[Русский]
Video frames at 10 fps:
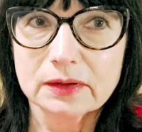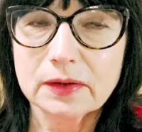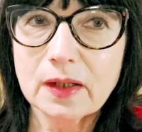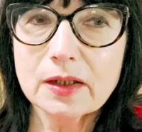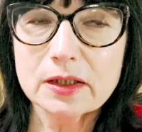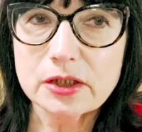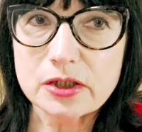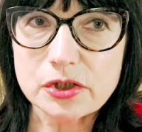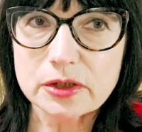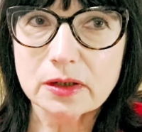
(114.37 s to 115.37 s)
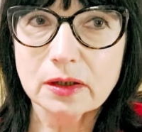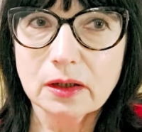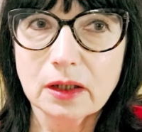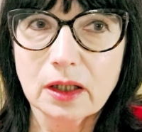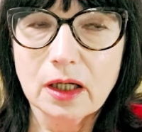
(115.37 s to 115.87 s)
Да, конечно,
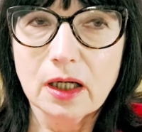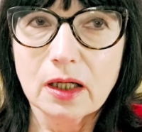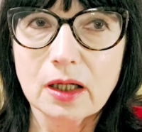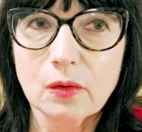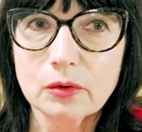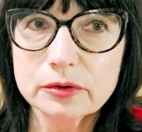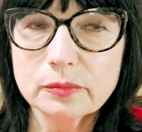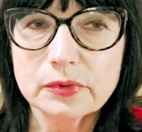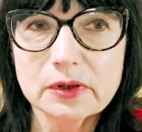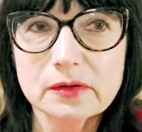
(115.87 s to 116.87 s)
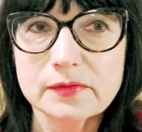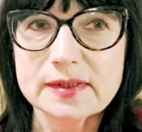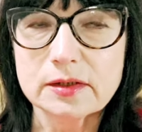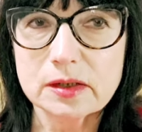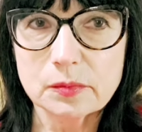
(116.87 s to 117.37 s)
Э, он был в
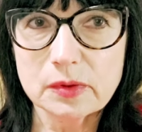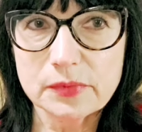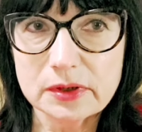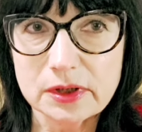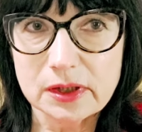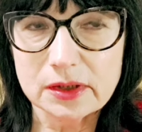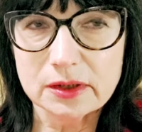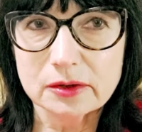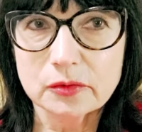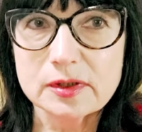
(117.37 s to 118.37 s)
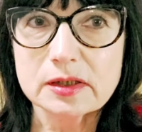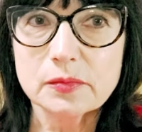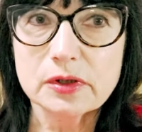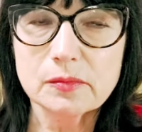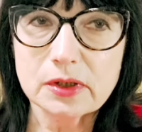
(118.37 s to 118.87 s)
сильном опьянении, но
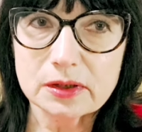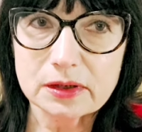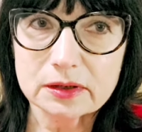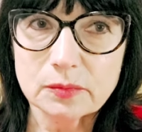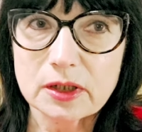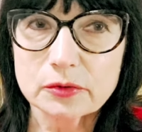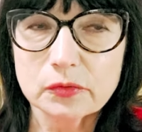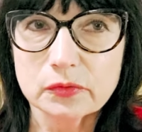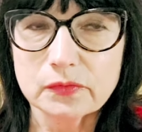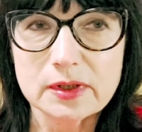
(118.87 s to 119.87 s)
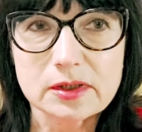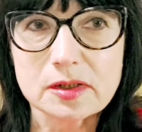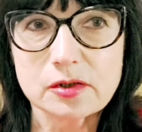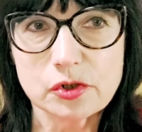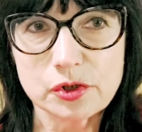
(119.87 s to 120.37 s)
тем не менее на борту ведь
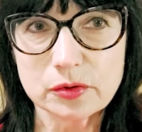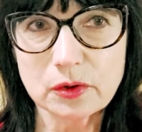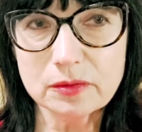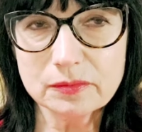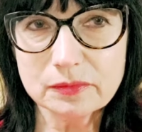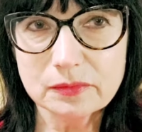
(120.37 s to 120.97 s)
разрешено